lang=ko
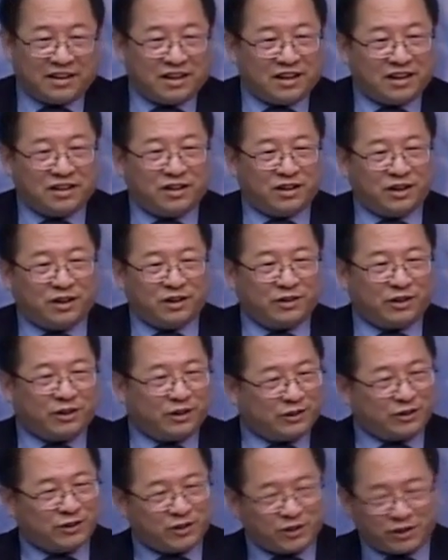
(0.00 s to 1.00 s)
내
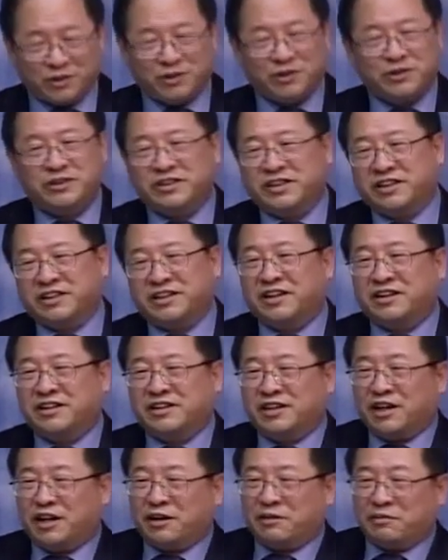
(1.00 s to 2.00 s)
영혼 주
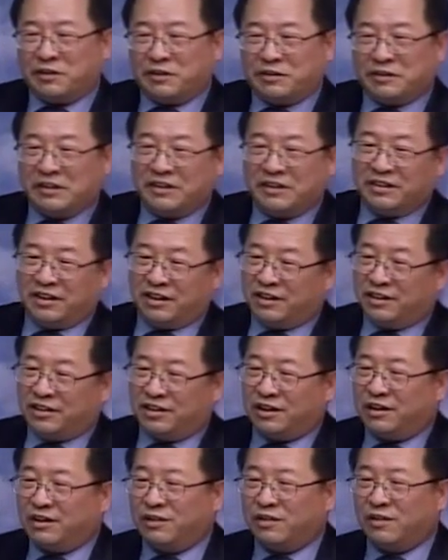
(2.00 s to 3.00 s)
찬양하며 내
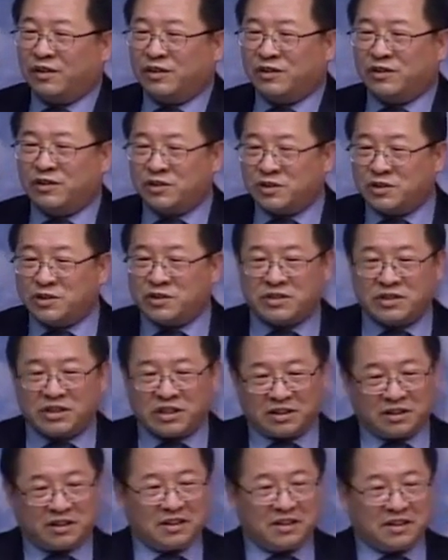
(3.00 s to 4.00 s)
영혼
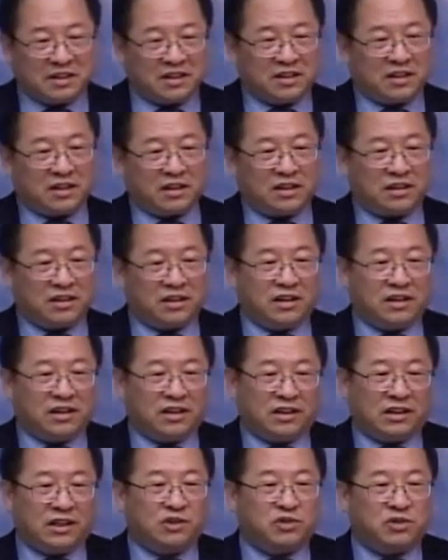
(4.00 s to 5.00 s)
주찬 이게
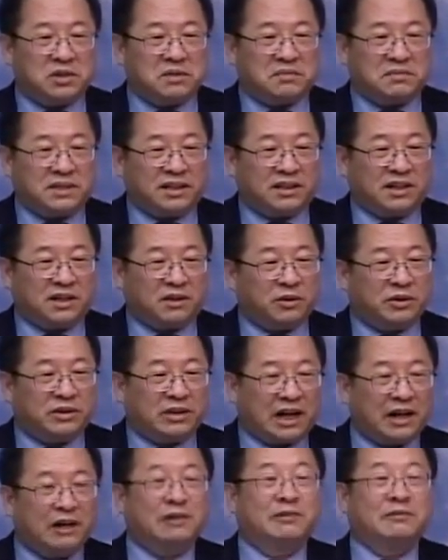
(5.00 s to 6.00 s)
예수님 찬양 그
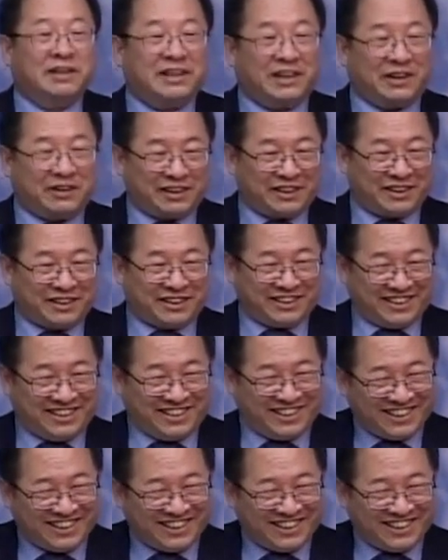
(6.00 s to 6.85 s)
다음에 나왔던